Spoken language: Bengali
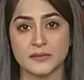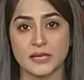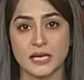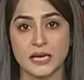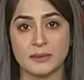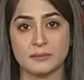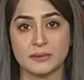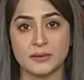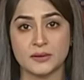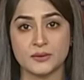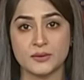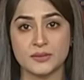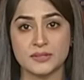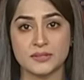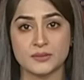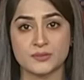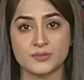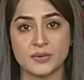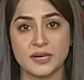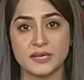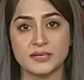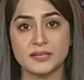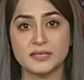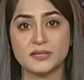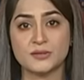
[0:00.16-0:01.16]
আবারও
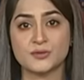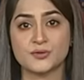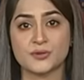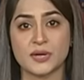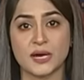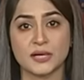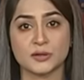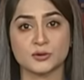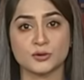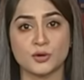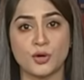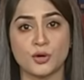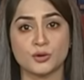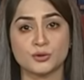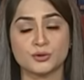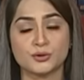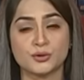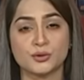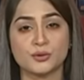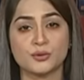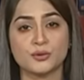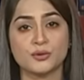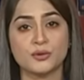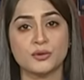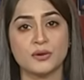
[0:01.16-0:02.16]
ইসরায়েলের ট্রাঙ্ক ধ্বংস
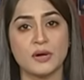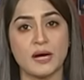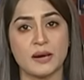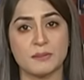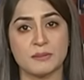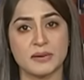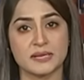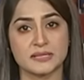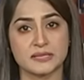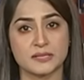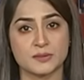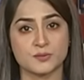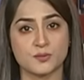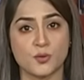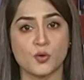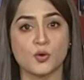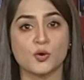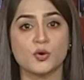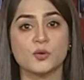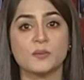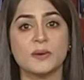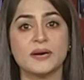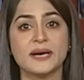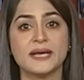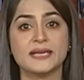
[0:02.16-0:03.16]
করল হামাস
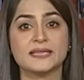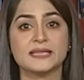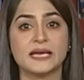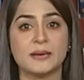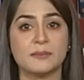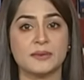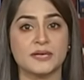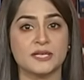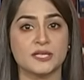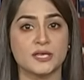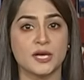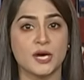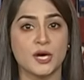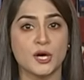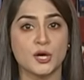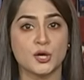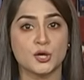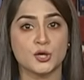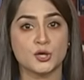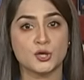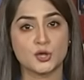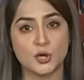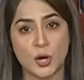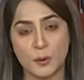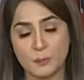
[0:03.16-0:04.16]
মঙ্গলবার এই দাবির
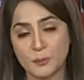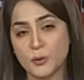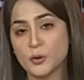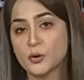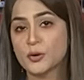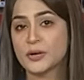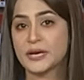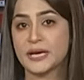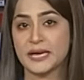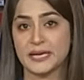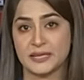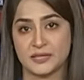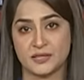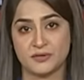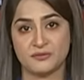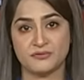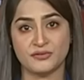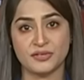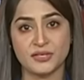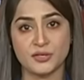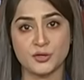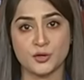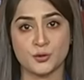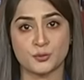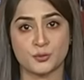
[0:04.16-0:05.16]
সপক্ষে একটি
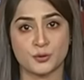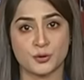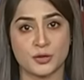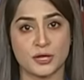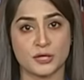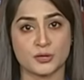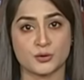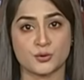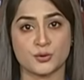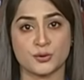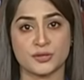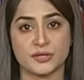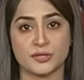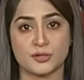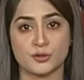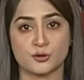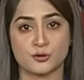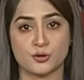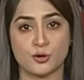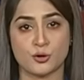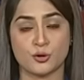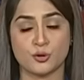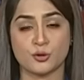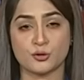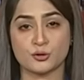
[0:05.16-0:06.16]
ভিডিও প্রকাশ করেছে
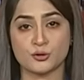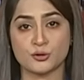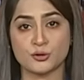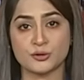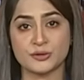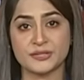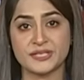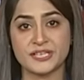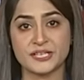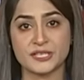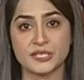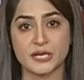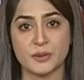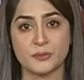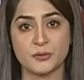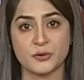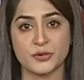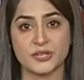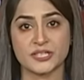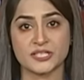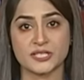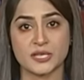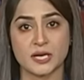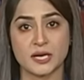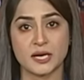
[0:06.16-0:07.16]
সংগঠনটি
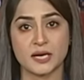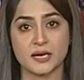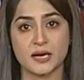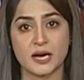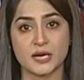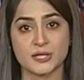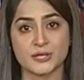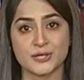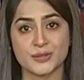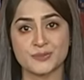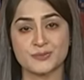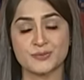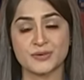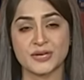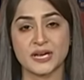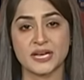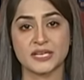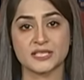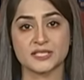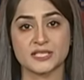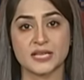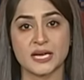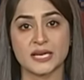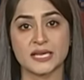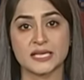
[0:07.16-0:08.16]
সামরিক শাখা কাশিম
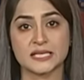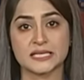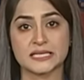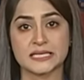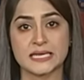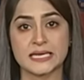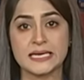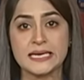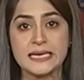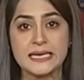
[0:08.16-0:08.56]
ব্রিগেড জানিয়েছে